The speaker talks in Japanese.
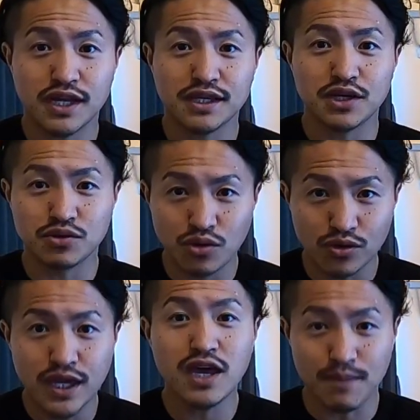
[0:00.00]
チャンネル
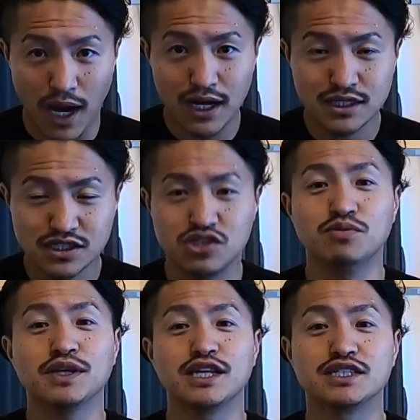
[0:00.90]
のテーマ、死
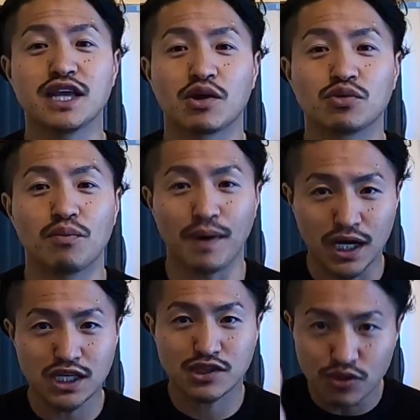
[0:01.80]
ぬまでにしたいこと、
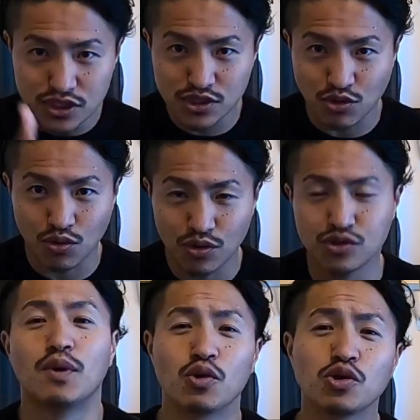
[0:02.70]
バケットリストと
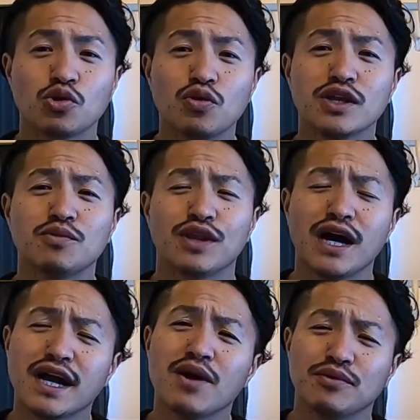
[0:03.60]
まあ、俺の動画でも
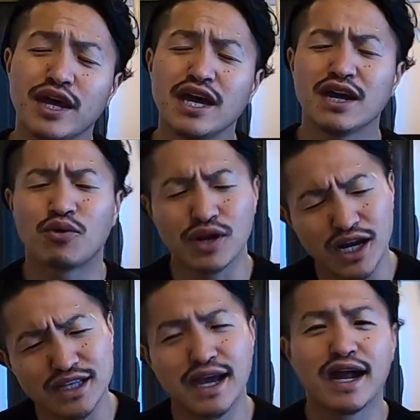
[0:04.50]
何回もね、これ
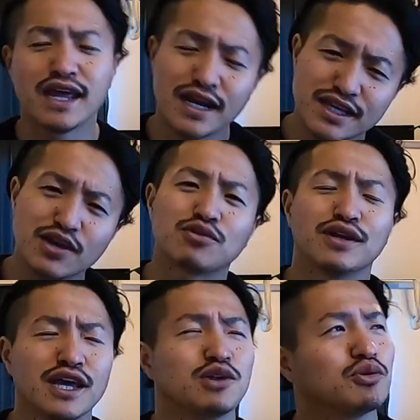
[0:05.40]
やりたい、あれやりたいと
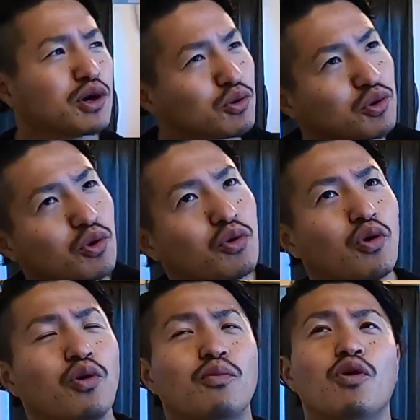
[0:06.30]
かね、いろんなことを
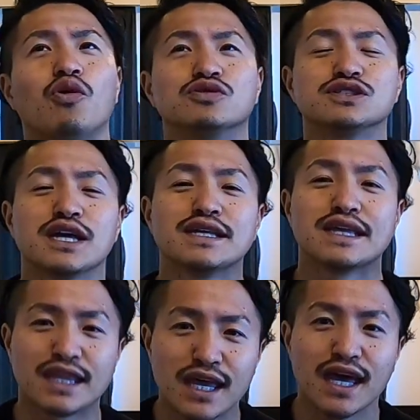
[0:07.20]
こう、もう伝え
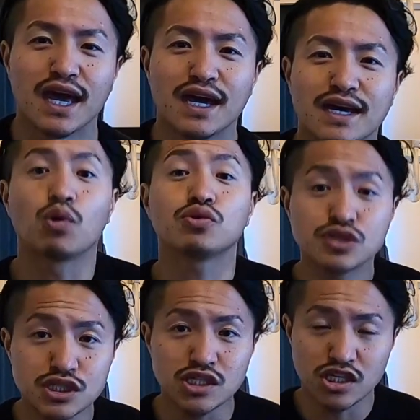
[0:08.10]
てて、まあ、今
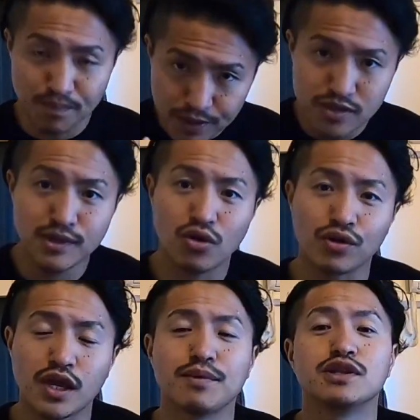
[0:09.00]
年一発目
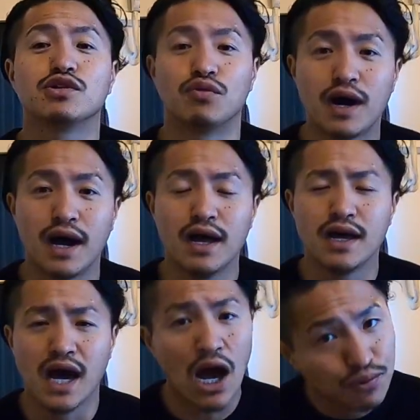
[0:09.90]
の旅っていうのは、
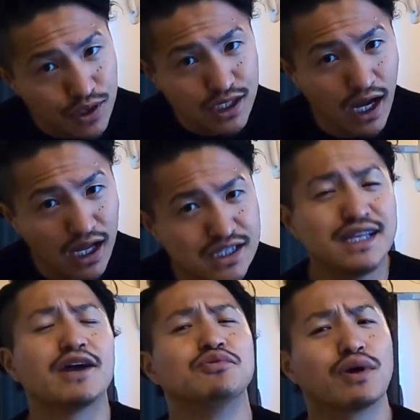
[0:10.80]
アフリカ
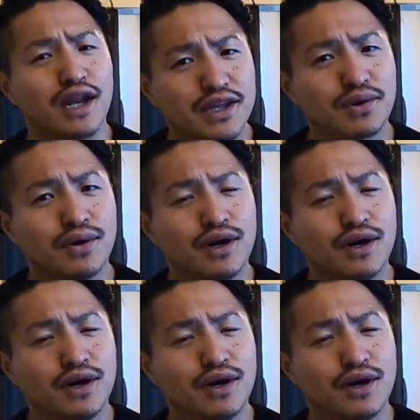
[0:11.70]
になるのかなと。